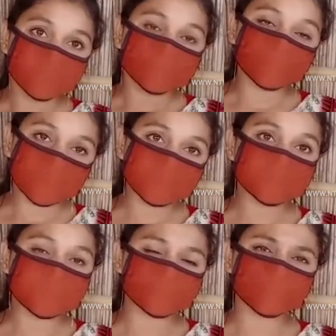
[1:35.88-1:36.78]
সোয়াবিন থেকে
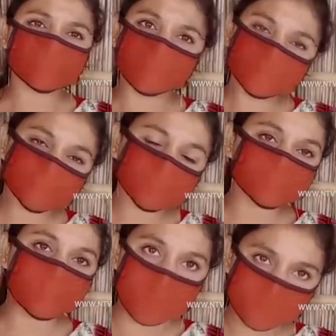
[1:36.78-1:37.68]
শুরু করে সমস্ত কিছু
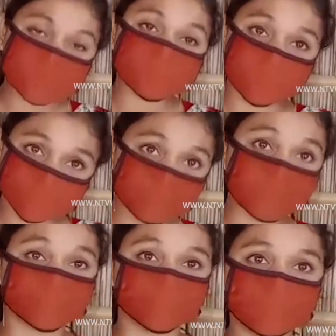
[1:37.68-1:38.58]
আমার সাধ্য মতো
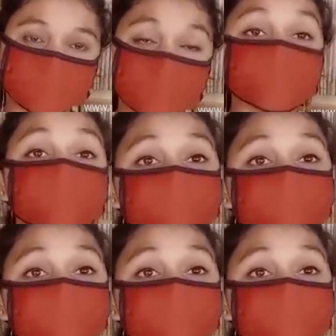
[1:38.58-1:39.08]
আমি নিজ